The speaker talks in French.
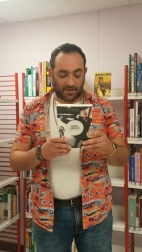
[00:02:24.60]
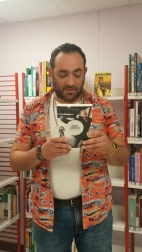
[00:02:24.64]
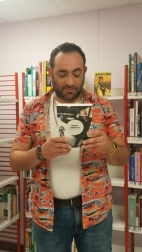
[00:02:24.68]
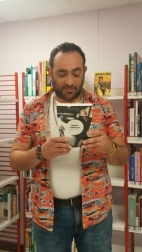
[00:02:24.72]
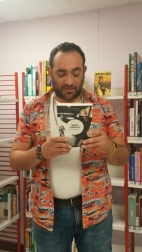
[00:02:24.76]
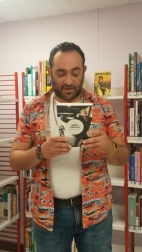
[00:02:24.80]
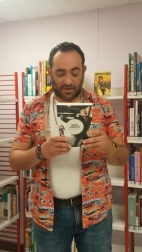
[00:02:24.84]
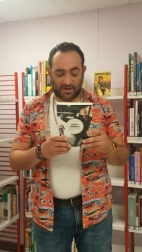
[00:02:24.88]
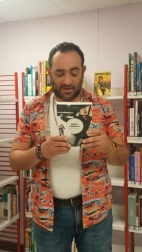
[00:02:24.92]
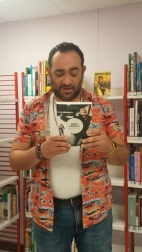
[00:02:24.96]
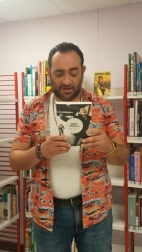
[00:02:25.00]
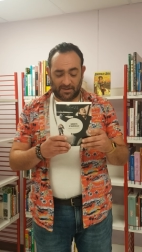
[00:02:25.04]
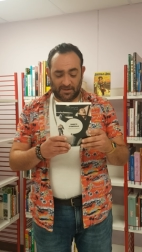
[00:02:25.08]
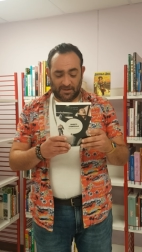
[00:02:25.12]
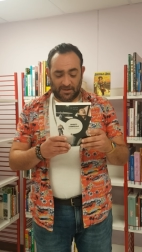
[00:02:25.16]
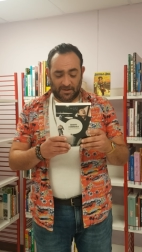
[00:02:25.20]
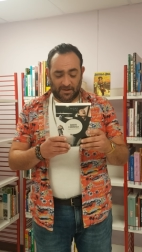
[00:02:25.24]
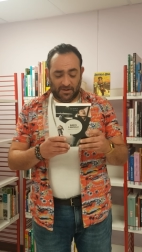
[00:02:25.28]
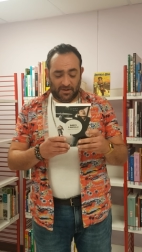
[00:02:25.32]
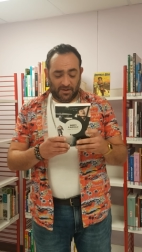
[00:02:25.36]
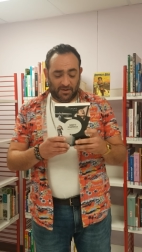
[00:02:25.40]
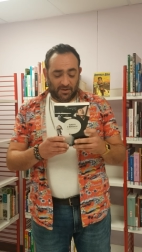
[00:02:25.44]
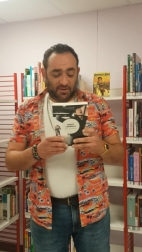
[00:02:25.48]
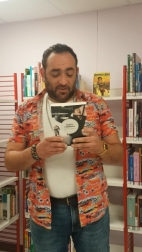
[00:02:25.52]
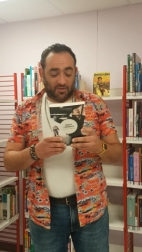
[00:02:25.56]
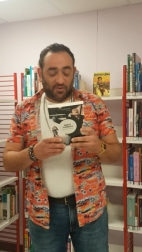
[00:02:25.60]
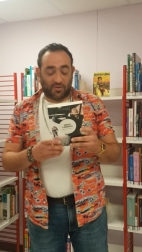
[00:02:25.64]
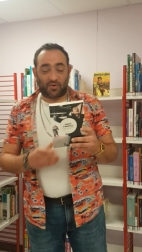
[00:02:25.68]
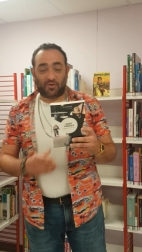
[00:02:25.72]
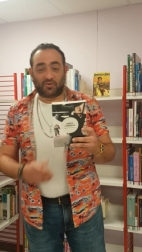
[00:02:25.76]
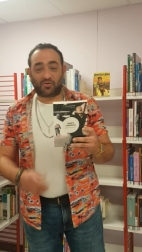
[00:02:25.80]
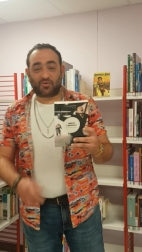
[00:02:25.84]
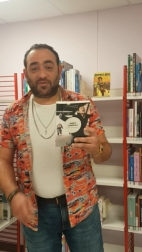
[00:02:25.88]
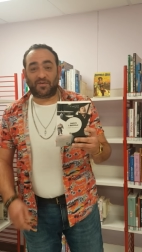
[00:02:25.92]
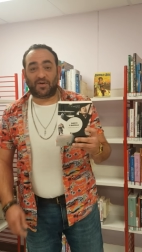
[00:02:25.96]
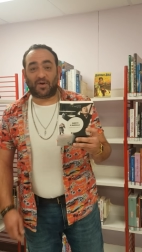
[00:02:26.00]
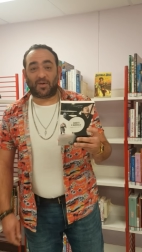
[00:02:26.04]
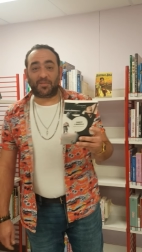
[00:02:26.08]
Voilà. On
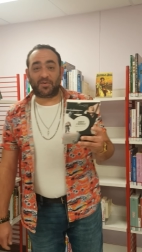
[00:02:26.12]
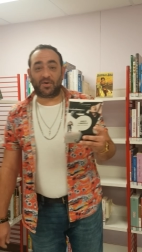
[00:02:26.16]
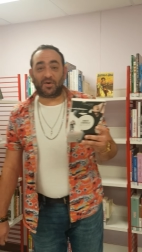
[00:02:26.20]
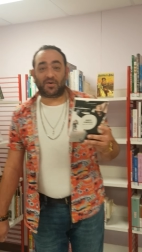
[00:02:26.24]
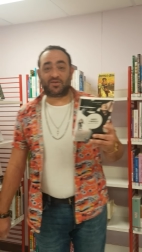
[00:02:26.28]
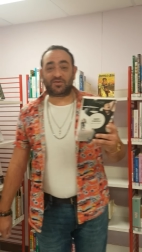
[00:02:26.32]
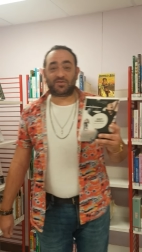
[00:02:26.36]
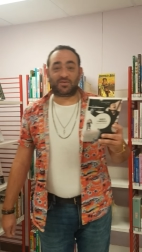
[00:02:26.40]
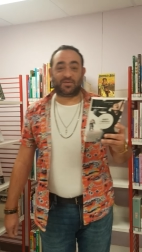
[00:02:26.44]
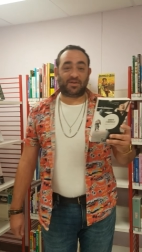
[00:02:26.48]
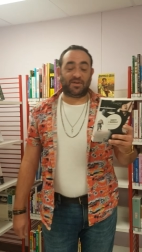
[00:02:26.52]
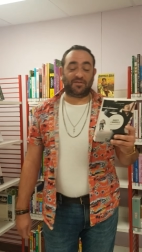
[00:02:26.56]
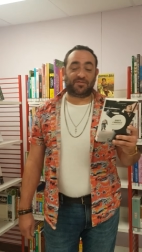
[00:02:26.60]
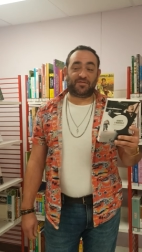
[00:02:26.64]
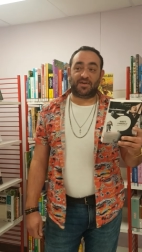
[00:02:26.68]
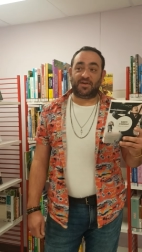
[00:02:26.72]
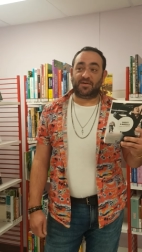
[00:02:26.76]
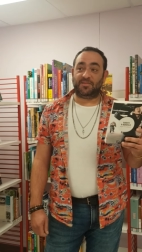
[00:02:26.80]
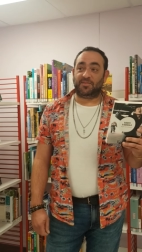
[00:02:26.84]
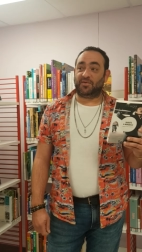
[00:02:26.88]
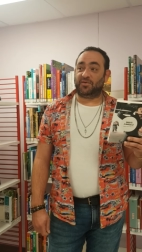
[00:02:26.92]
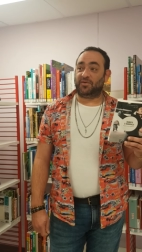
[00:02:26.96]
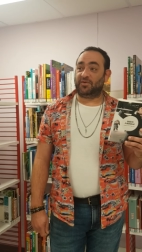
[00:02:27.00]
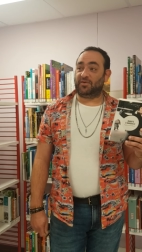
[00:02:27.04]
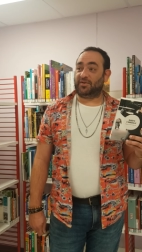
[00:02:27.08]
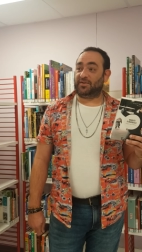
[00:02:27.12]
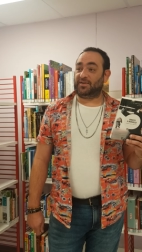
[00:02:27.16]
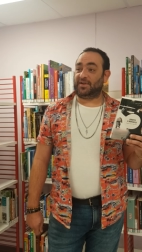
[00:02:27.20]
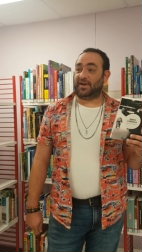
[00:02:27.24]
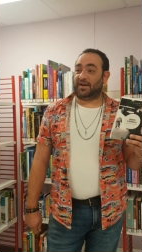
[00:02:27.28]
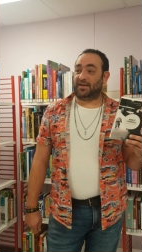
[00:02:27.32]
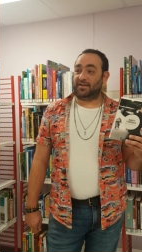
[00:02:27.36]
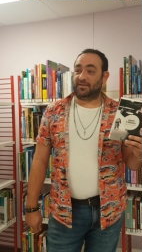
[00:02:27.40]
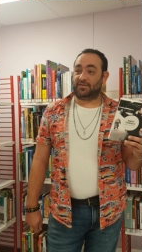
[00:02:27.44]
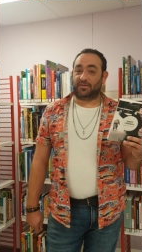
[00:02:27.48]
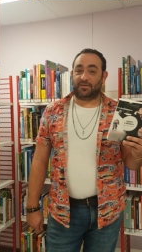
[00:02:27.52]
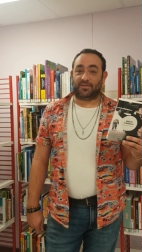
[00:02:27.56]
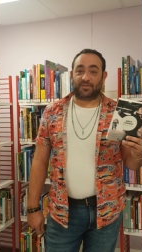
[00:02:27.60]
retrouve l'ambiance des films
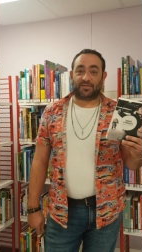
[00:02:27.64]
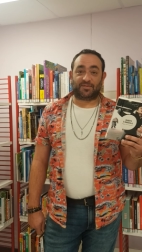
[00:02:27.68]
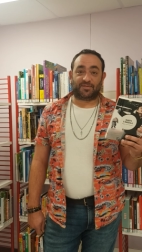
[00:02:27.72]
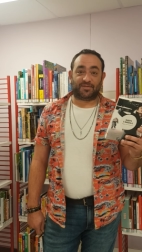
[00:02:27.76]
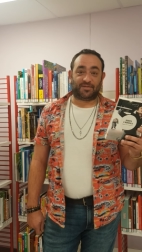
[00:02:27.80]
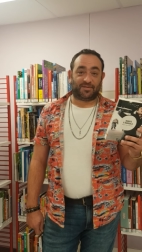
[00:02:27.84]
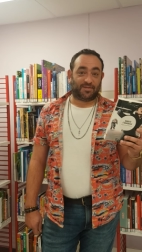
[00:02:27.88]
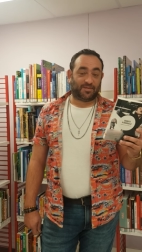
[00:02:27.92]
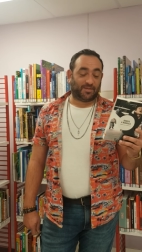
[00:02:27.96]
d'Alain Delon,